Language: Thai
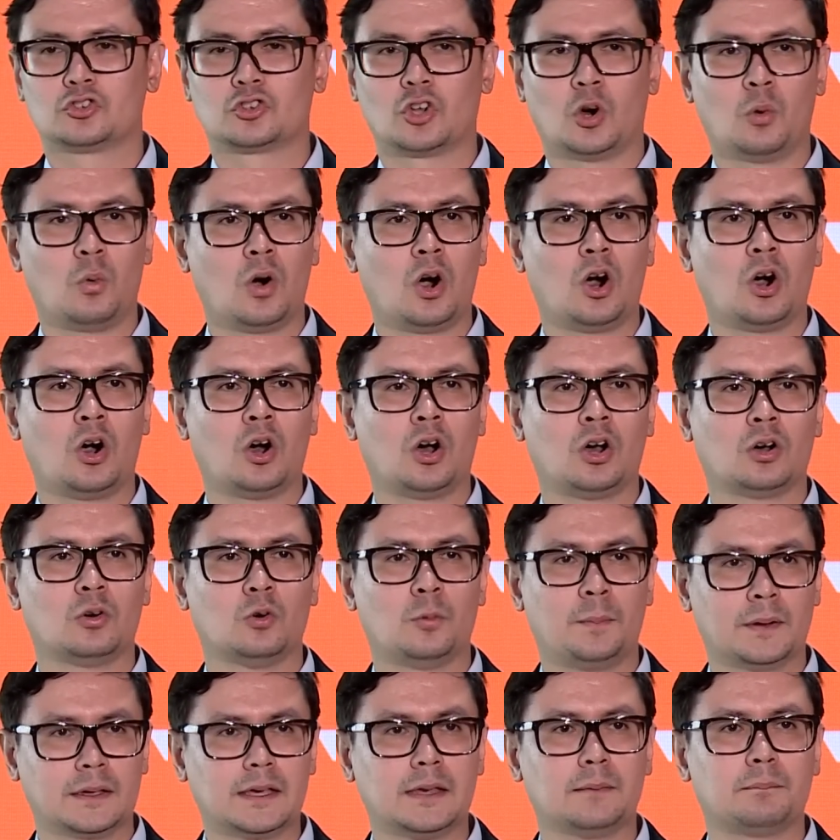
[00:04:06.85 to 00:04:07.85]
สว
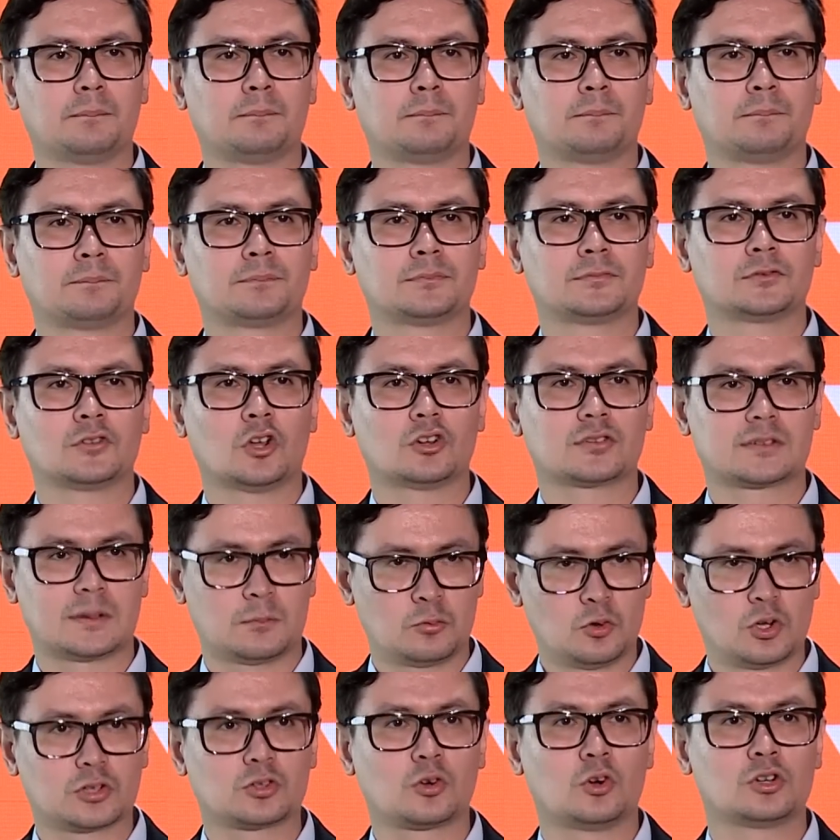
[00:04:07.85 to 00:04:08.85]
อุปกิจ ต้อง
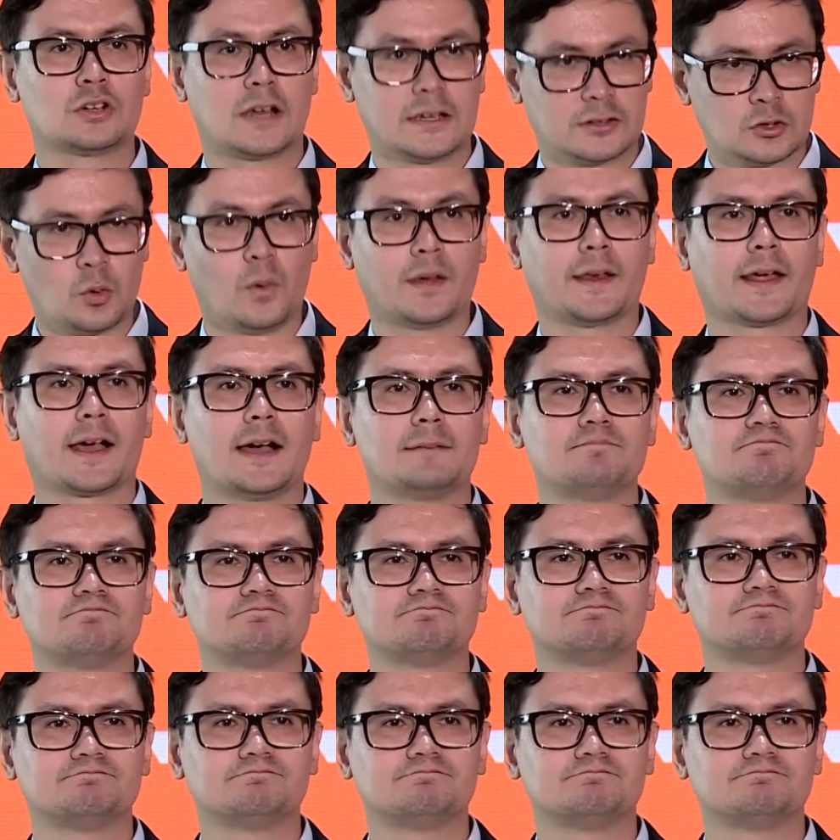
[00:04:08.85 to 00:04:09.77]
สำรวจคนใกล้ตัวนะครับ